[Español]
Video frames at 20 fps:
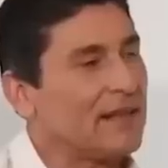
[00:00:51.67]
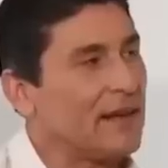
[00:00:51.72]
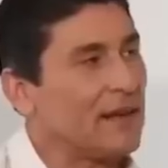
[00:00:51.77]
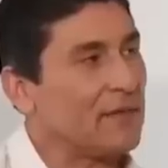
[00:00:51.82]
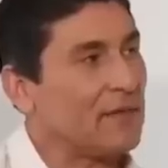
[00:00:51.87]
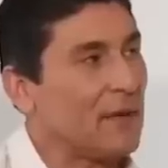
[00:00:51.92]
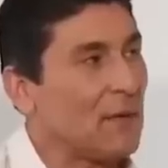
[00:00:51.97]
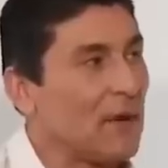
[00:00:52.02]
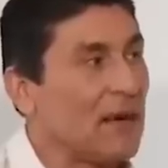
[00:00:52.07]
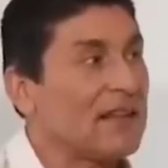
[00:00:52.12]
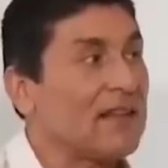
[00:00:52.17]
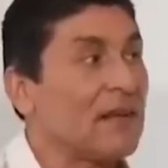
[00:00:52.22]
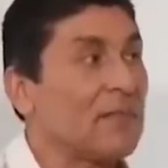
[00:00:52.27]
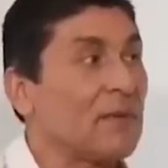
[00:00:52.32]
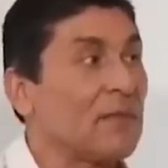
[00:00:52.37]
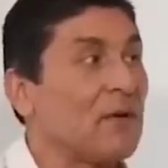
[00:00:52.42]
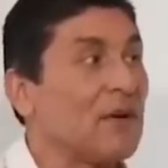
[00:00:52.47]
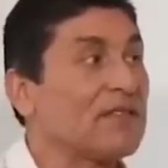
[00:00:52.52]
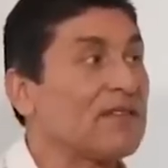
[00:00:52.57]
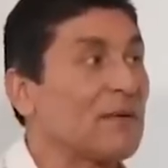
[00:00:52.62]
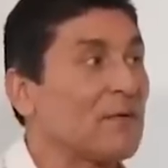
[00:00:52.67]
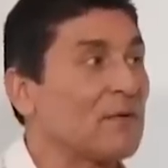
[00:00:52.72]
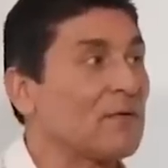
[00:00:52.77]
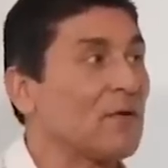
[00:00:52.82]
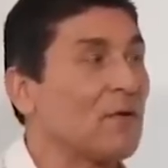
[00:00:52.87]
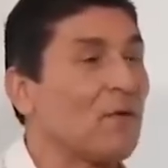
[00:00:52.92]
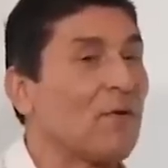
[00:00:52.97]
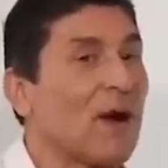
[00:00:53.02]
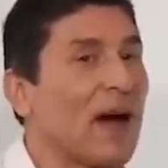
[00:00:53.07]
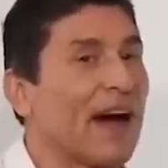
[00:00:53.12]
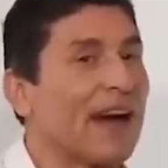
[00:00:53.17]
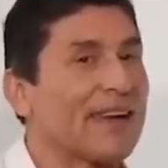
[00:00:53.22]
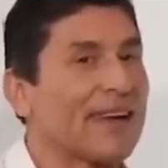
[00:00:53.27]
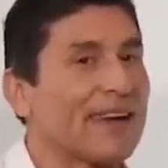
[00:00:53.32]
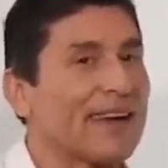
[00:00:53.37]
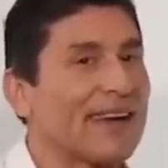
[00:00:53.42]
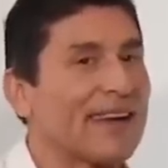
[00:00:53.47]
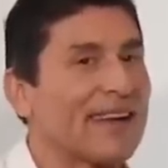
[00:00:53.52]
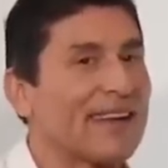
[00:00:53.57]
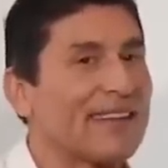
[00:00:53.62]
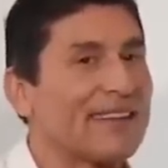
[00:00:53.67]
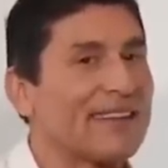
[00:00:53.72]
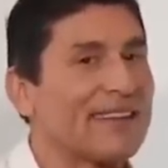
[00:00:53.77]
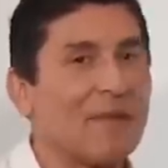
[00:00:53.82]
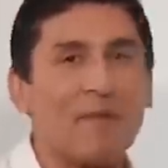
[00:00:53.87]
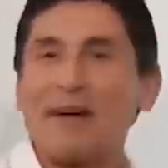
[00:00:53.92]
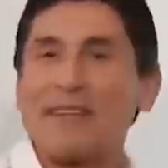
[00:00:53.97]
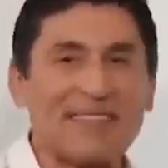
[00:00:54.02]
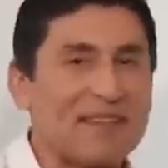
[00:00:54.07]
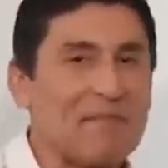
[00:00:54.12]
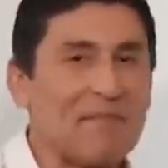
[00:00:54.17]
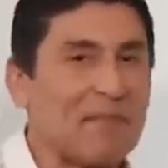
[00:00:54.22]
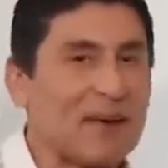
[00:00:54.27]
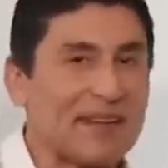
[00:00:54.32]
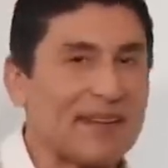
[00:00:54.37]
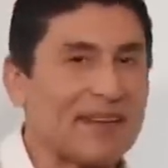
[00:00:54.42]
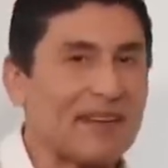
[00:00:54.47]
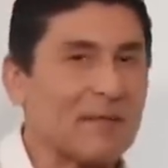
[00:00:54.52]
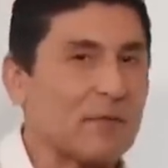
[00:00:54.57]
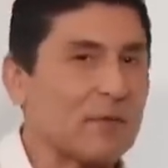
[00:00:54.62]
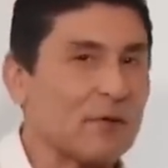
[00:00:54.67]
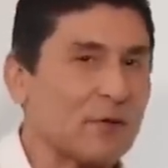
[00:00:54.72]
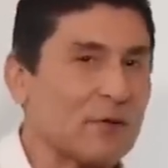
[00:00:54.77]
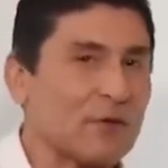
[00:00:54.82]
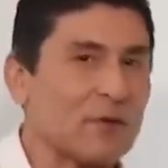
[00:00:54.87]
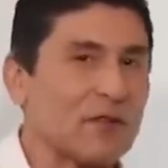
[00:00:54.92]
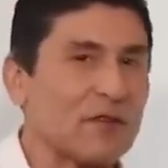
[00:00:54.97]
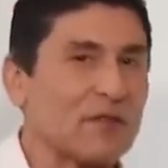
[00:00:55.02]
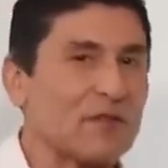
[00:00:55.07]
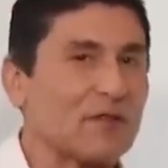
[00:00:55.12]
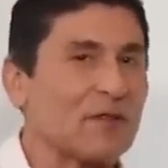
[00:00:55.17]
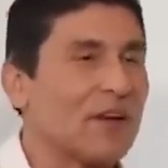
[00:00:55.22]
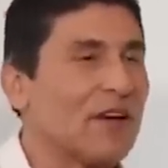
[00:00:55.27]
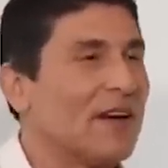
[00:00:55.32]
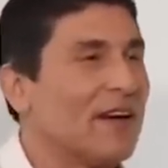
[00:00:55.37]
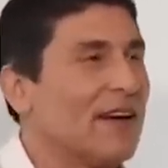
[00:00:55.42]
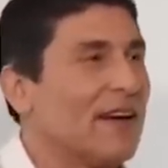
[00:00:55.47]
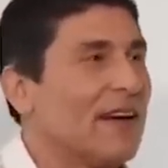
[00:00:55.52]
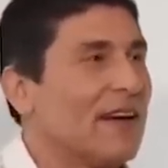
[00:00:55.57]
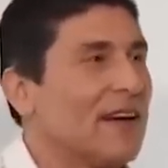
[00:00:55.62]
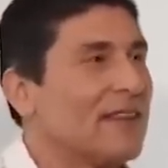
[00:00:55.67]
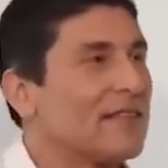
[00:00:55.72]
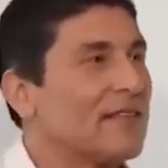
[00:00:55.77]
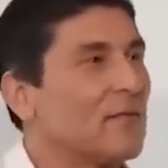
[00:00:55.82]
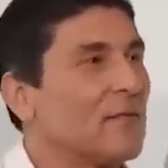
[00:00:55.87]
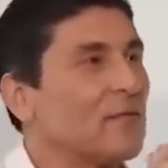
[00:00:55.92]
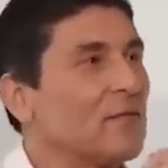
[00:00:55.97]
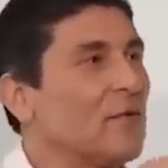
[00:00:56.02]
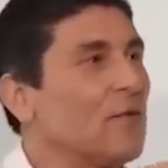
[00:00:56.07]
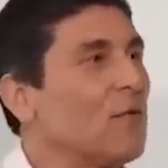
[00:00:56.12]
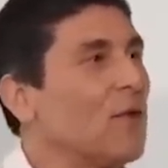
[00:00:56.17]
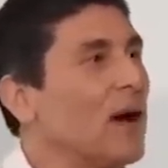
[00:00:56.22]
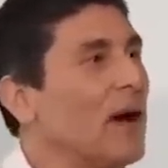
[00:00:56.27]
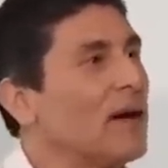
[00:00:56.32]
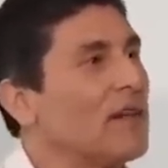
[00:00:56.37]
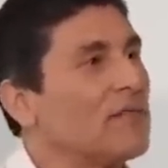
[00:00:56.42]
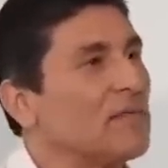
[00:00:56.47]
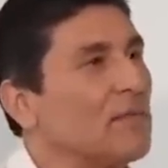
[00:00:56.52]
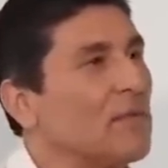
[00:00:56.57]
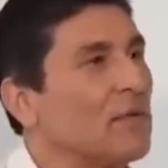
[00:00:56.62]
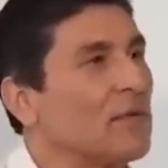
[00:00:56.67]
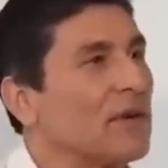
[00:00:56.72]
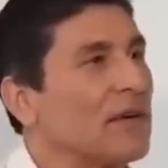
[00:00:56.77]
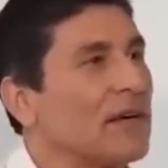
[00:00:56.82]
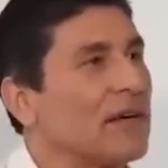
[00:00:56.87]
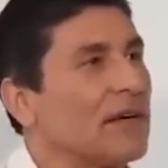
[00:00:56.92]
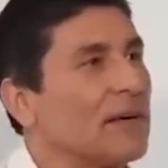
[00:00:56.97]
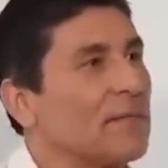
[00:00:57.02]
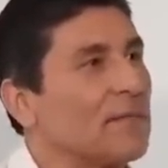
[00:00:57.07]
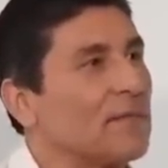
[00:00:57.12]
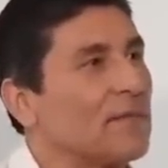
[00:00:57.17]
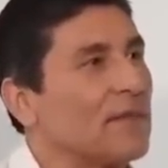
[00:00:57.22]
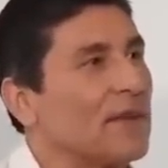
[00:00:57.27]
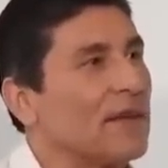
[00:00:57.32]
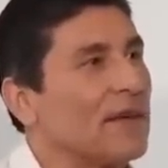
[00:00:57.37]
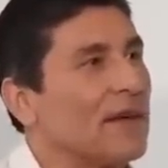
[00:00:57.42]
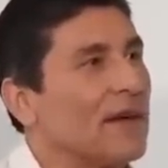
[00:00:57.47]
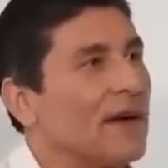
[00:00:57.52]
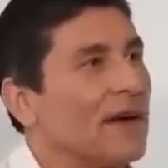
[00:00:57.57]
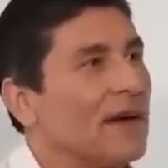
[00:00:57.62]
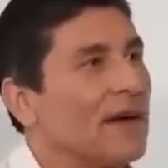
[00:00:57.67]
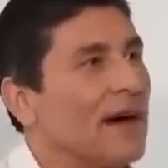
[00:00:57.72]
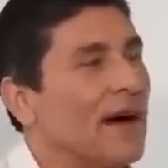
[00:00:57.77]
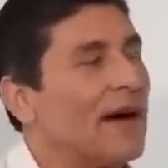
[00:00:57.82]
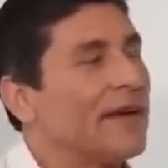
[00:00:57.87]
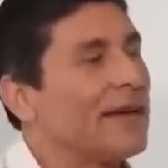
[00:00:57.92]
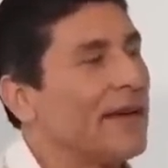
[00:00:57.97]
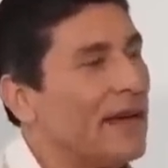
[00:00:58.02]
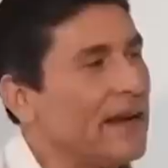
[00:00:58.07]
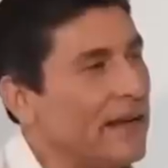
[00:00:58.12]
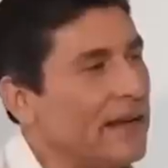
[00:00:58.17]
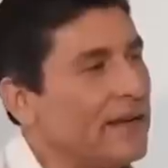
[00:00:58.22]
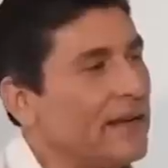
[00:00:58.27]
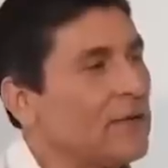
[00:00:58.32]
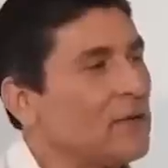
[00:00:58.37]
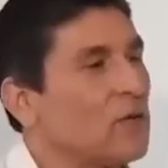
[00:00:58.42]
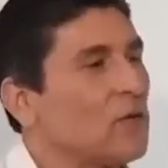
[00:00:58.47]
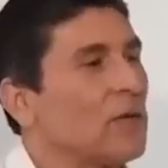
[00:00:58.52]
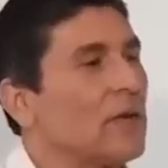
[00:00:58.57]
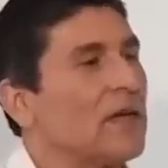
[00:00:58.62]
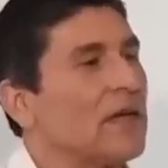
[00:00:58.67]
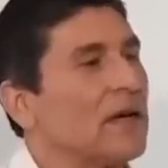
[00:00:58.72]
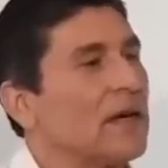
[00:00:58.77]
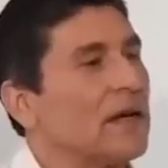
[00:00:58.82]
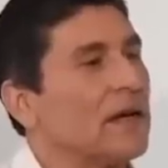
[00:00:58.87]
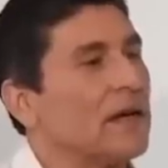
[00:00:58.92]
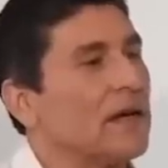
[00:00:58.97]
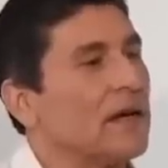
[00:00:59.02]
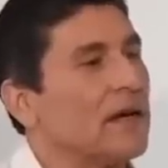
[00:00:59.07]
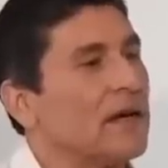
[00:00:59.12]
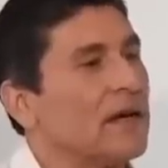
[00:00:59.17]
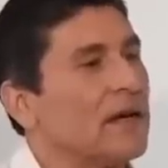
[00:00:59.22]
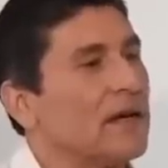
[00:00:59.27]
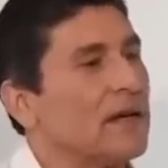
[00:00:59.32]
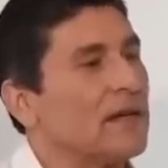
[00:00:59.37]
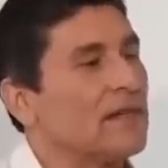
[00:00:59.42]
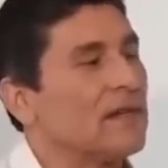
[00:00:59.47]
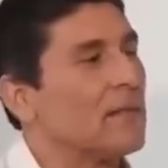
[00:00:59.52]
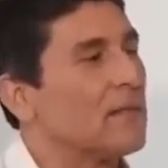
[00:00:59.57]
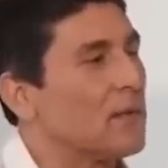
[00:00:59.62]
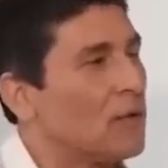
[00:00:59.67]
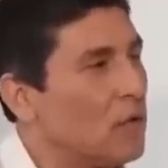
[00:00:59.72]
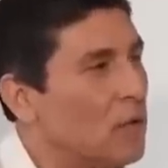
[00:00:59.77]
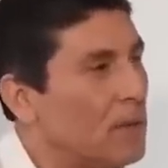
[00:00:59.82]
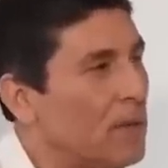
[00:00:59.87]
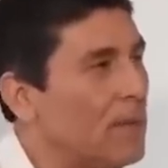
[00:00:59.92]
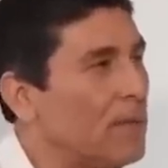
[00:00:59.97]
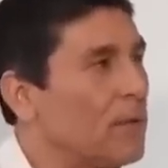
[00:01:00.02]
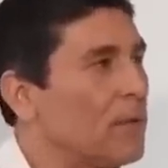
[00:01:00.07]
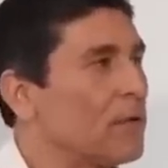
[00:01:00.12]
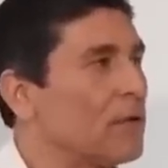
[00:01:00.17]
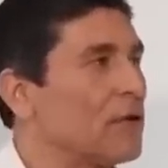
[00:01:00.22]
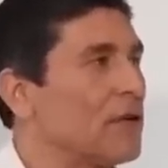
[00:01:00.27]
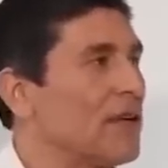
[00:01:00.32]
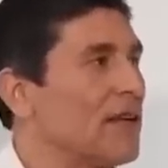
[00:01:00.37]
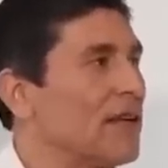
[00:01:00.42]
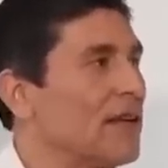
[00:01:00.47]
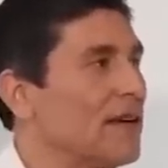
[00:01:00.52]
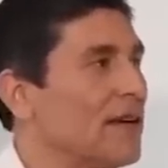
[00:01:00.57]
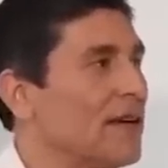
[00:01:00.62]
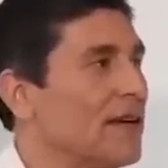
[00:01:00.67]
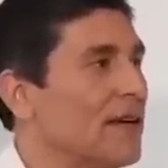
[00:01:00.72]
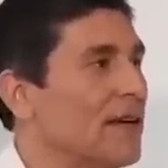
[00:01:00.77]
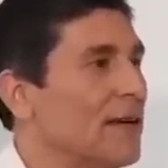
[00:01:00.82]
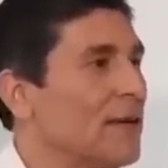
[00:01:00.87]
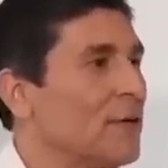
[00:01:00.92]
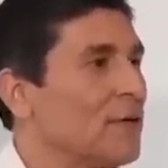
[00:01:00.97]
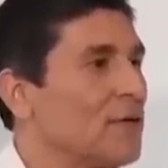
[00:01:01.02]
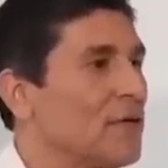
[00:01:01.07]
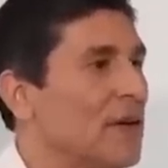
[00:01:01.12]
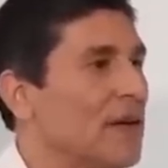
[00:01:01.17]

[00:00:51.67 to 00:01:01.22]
se voy a decir primero el segundo lugar. Te vas a impactar mucho con esto. El segundo lugar es porque hay alguien en tu vida que se preocupa por ti. O